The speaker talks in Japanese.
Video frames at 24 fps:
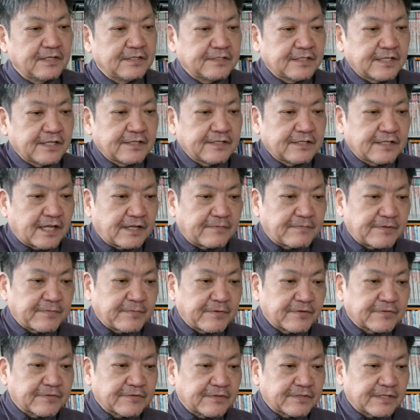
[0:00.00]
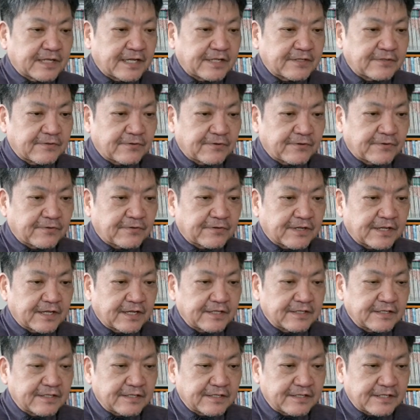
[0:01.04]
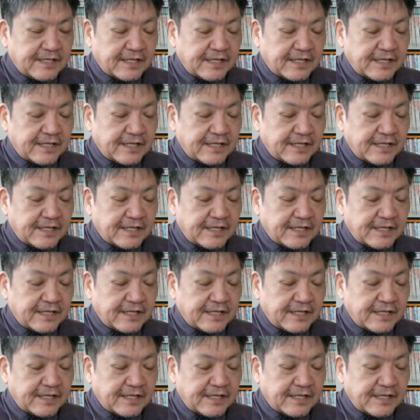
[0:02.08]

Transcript: 前代未聞の大統領経